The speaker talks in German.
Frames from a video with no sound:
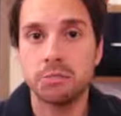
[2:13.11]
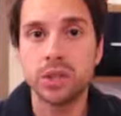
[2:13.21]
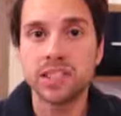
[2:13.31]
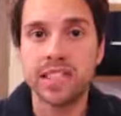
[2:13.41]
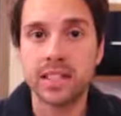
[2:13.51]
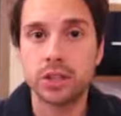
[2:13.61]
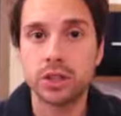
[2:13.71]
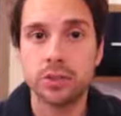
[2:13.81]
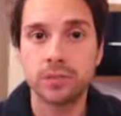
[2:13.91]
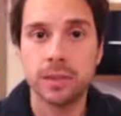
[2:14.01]
Bundesländer
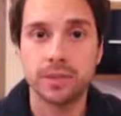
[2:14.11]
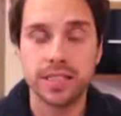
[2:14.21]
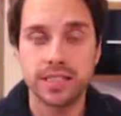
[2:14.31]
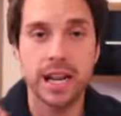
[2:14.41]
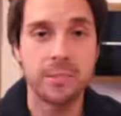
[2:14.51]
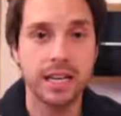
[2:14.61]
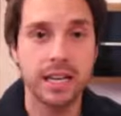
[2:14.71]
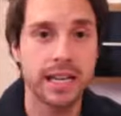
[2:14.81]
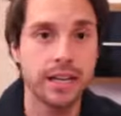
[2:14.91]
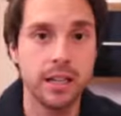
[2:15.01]
getroffen, haben gesagt, ja, man
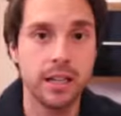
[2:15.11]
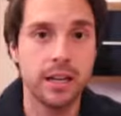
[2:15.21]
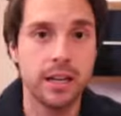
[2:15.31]
kann.